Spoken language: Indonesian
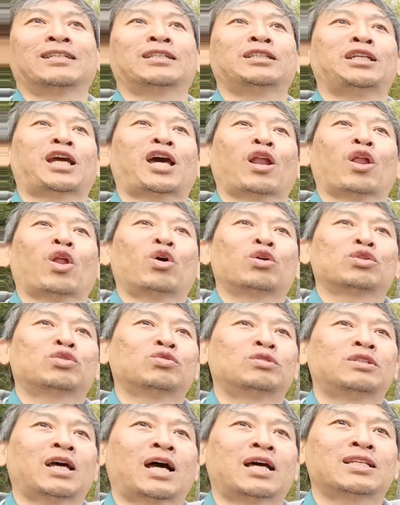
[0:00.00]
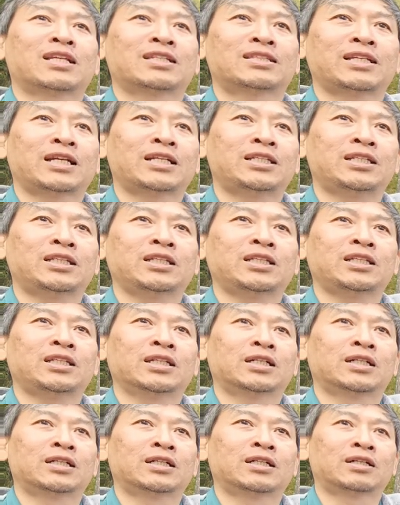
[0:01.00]
Jadi kalau sudah selesai di
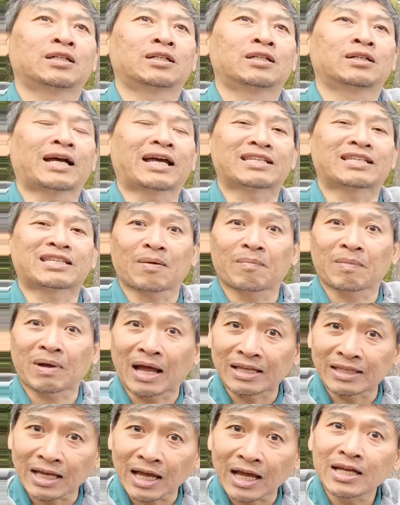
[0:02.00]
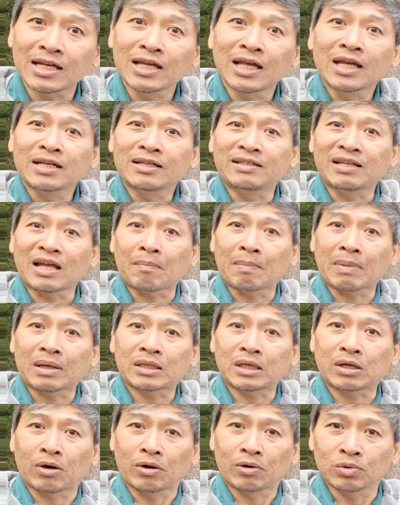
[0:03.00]
e, eh, SMK-nya, di
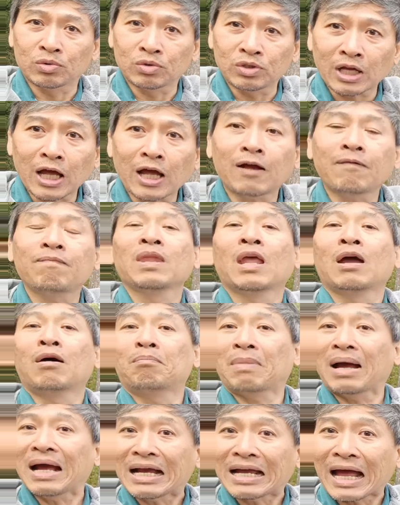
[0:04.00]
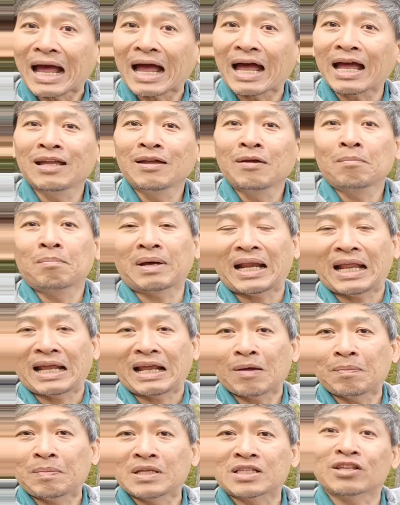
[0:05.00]
amati maka
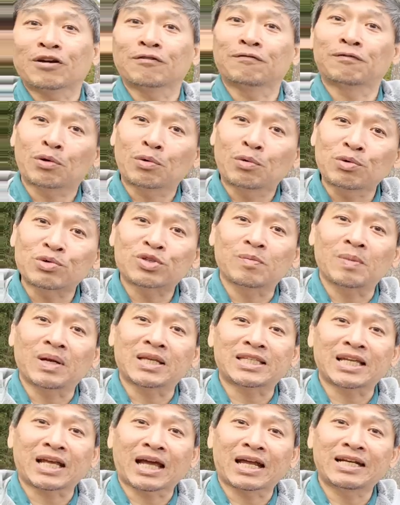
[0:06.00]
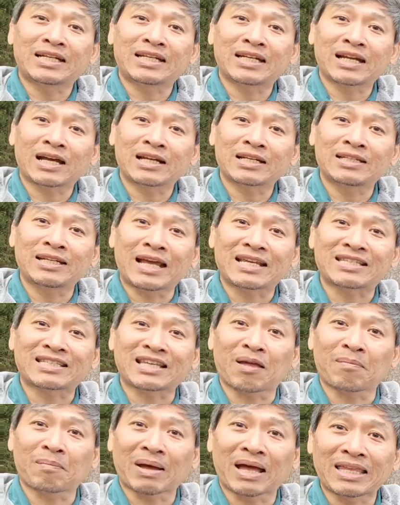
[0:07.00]
mereka bisa fokus menyelesaikan di
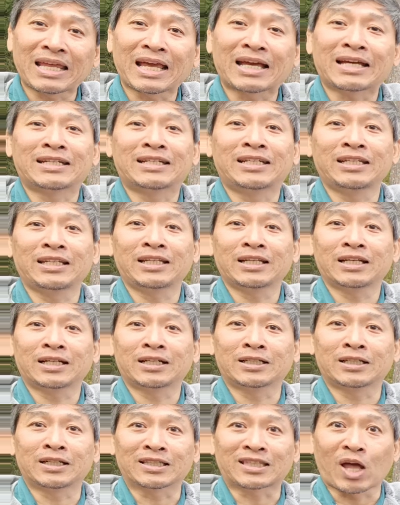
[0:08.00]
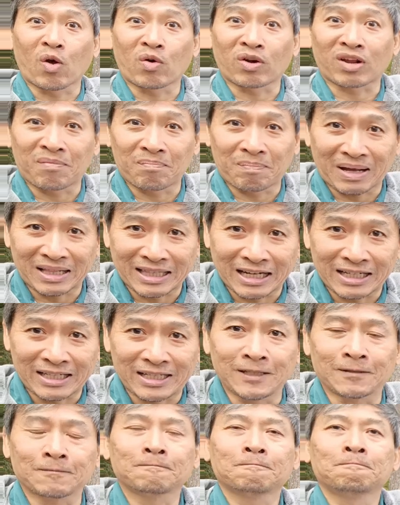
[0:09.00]
SMA-nya di e, tahun keempat tadi.